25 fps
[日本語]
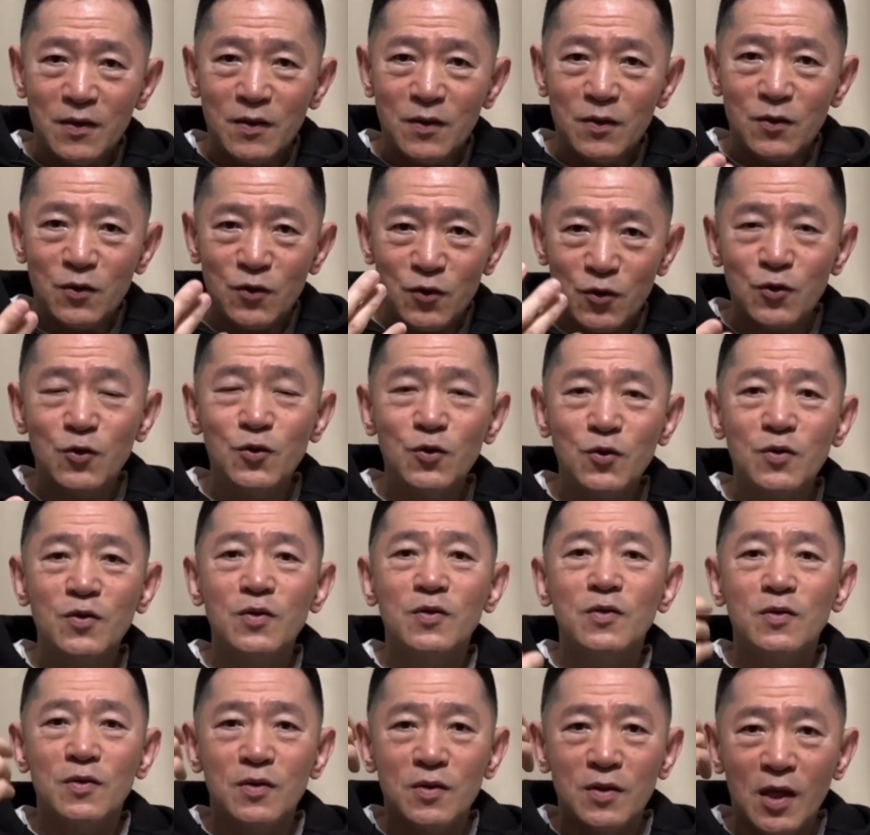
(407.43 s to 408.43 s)
する
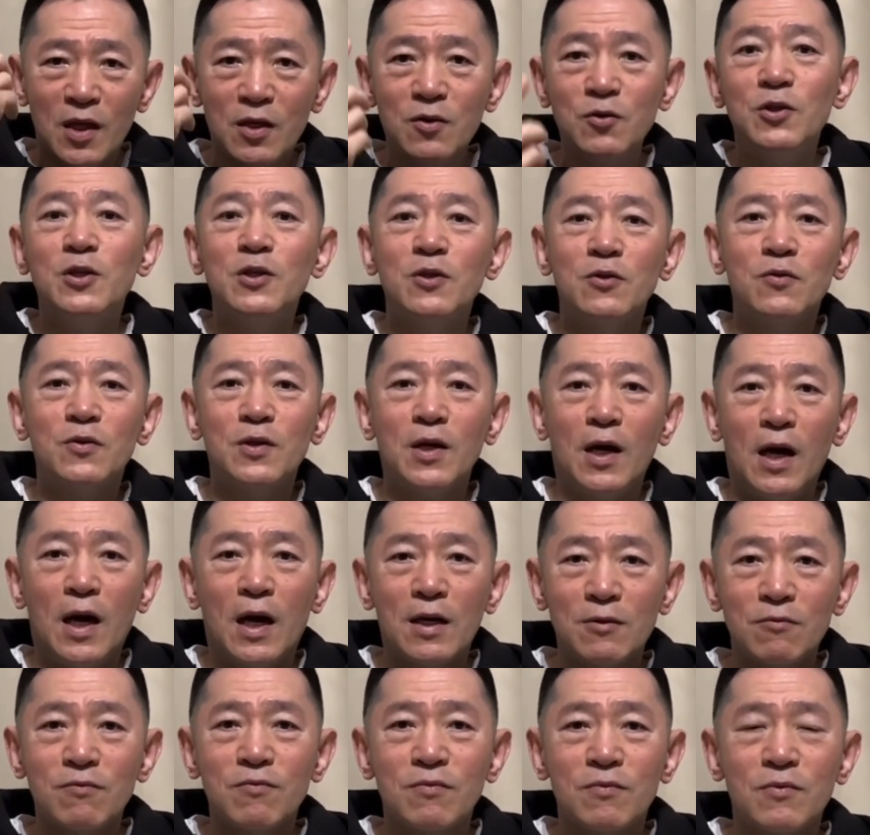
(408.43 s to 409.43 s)
テクニックが
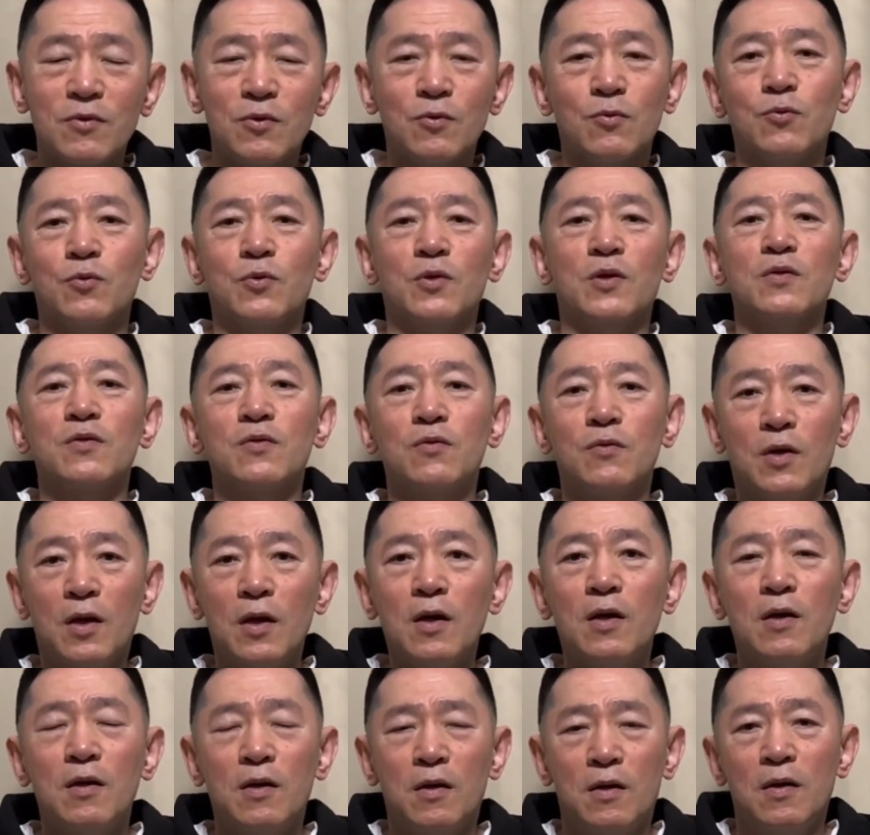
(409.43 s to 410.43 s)
あるっていうことなんですよね。